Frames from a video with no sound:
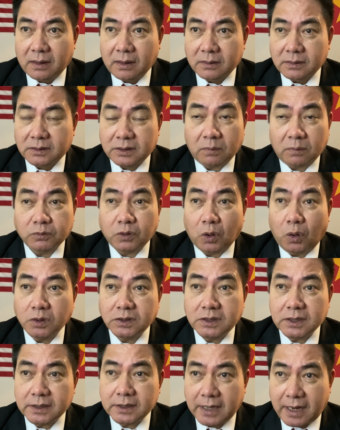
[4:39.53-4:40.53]
Trong tổ
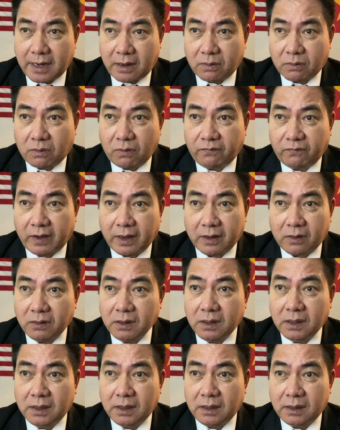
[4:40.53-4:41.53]
chức nào cũng phải có
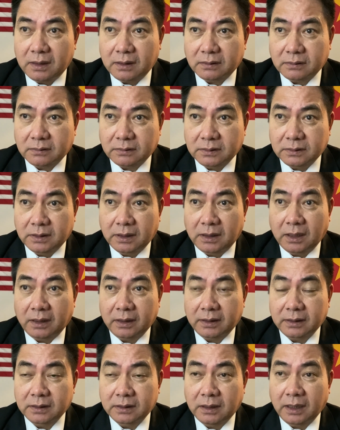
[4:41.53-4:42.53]
người người
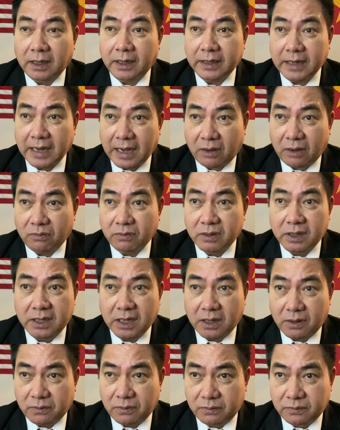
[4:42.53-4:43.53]
người lãnh đạo, người đầu.